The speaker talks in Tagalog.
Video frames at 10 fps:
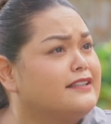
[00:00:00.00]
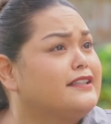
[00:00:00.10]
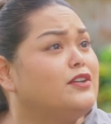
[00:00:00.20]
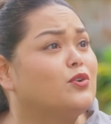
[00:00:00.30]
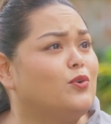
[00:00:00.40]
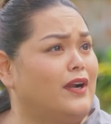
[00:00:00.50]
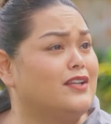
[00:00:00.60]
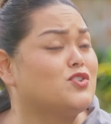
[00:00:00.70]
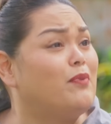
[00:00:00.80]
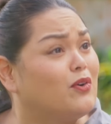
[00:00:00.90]
kita tinuruan na
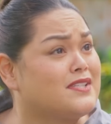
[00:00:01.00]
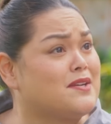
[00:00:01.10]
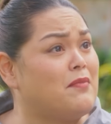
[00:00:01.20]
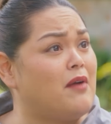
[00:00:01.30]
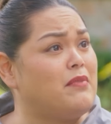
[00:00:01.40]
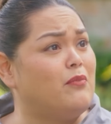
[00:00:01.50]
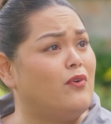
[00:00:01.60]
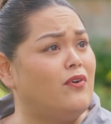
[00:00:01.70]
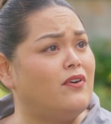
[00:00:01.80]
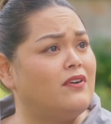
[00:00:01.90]
sumagot sa mami
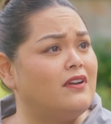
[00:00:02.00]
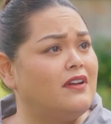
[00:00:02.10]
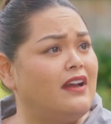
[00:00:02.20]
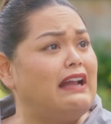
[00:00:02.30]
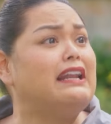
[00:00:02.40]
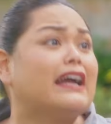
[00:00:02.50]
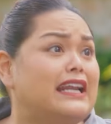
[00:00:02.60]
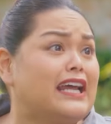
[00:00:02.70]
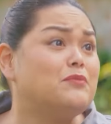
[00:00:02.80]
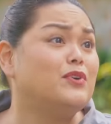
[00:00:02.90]
mo. Ang
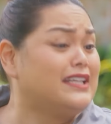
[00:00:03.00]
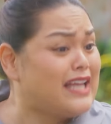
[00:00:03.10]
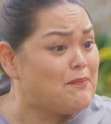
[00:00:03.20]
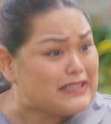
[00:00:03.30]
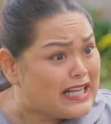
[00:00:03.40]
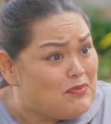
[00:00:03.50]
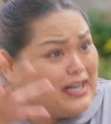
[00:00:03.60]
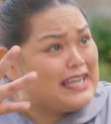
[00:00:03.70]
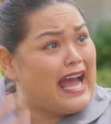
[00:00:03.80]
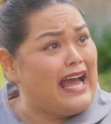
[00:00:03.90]
laki-laki mo na, dapat alam mo
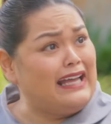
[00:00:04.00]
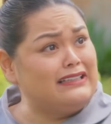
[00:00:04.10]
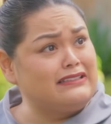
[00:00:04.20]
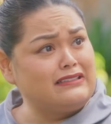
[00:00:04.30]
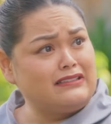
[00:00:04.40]
na yan!